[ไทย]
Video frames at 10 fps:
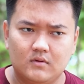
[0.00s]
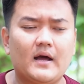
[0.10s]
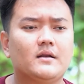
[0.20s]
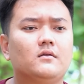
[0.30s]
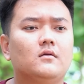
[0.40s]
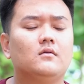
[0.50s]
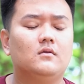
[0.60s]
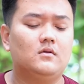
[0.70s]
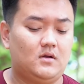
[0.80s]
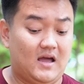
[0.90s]
งั้น
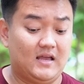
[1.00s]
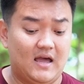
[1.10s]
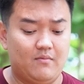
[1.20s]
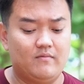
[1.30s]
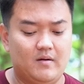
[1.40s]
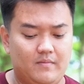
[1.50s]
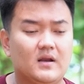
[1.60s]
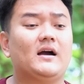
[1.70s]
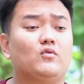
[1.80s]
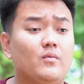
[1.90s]
ไข่ไก่ผมอะเป็น
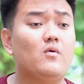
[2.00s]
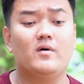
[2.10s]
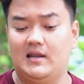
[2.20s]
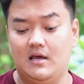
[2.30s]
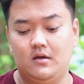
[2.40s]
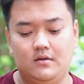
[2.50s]
ไข่ตัวผู้หมดเลย